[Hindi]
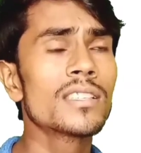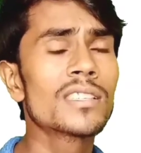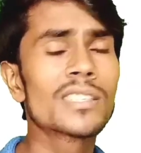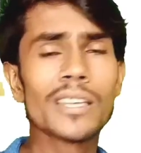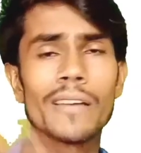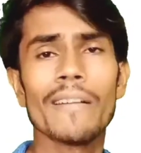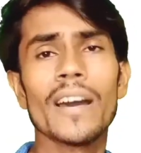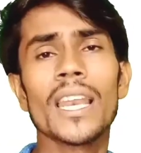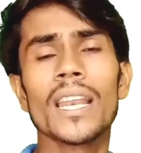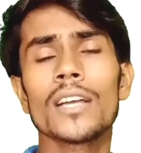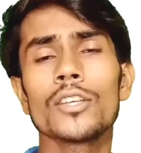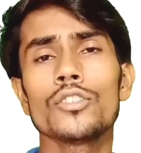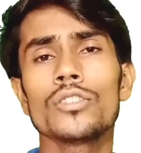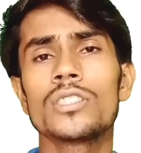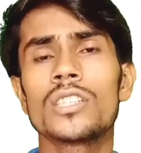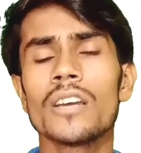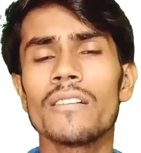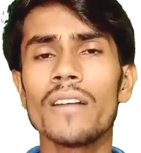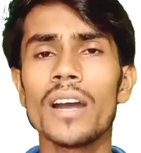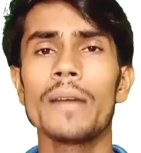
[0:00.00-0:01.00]
सवाल का जो
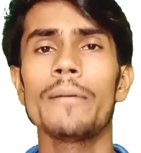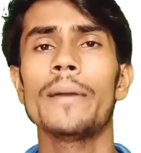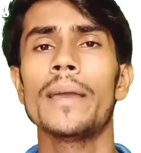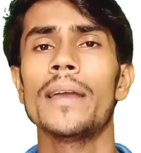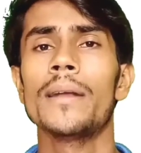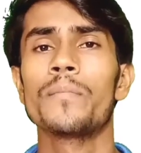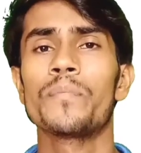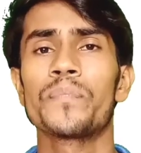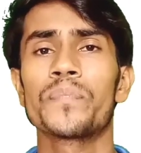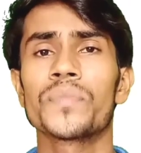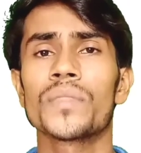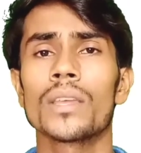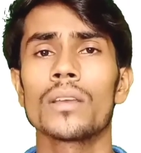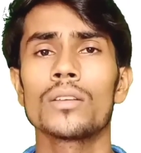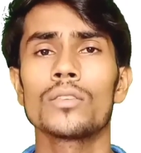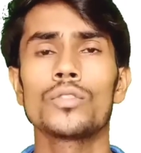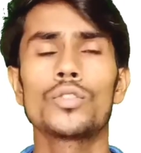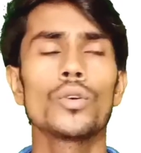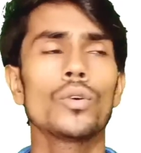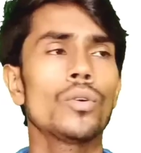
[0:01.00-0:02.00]
जवाब है
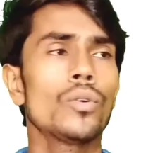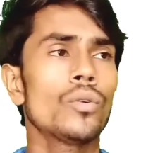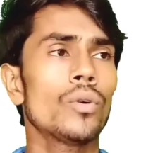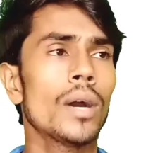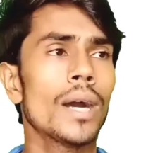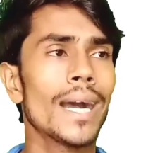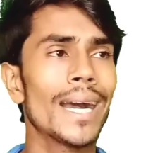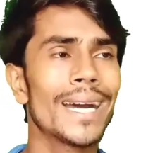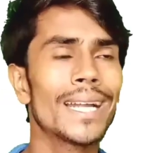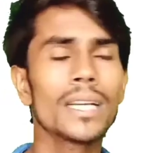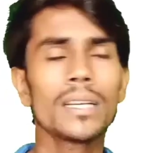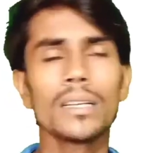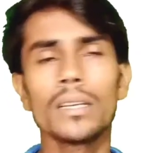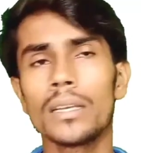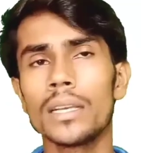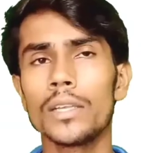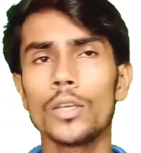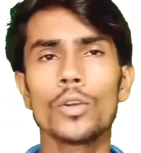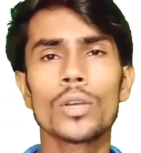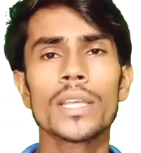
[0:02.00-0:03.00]
जो हर
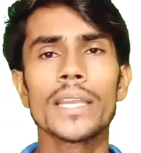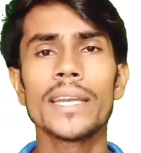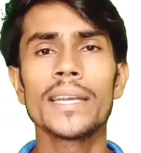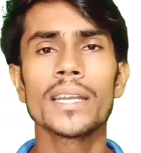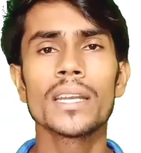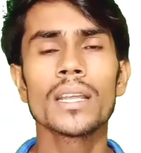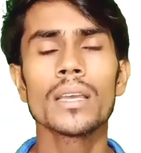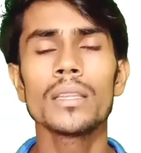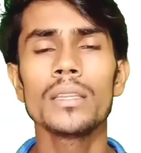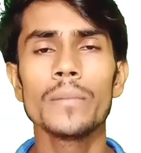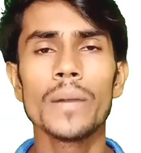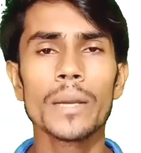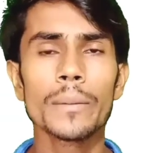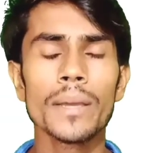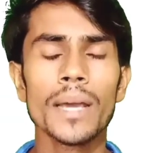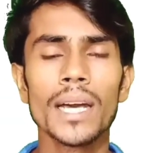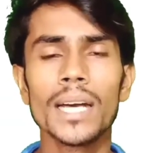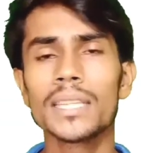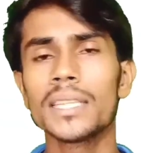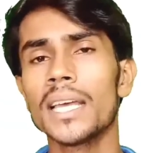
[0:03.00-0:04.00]
न्यू क्रिएटर के दिमाग
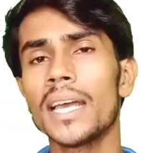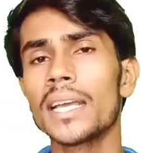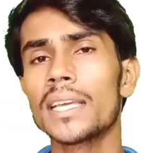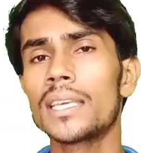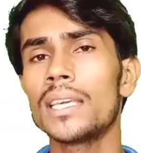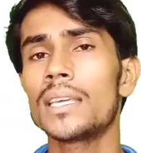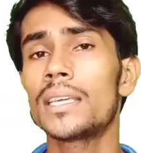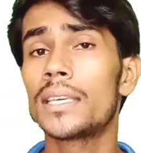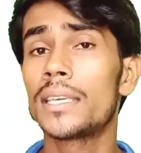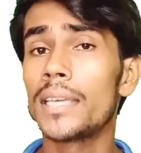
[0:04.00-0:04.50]
में आता है कि